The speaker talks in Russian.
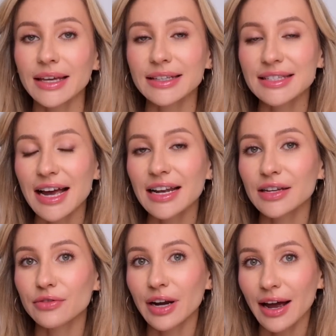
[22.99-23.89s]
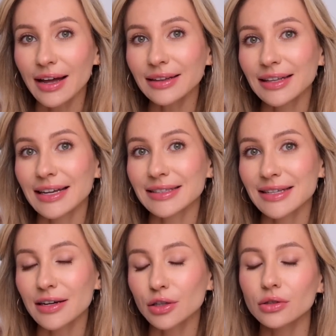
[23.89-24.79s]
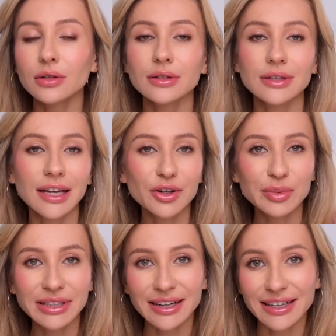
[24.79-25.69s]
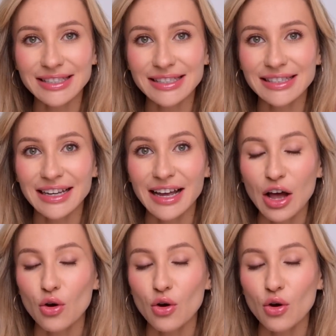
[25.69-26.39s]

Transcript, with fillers: Идеальный вариант для тех, кто не любит краситься,